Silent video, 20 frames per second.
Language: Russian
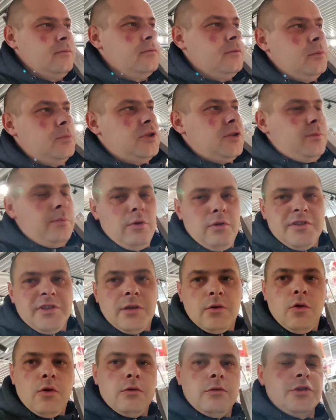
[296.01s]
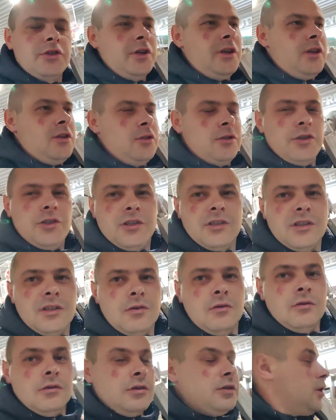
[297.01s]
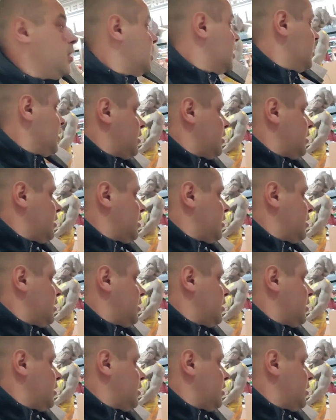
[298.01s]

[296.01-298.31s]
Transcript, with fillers: В общем, просто колющее, режущее такое.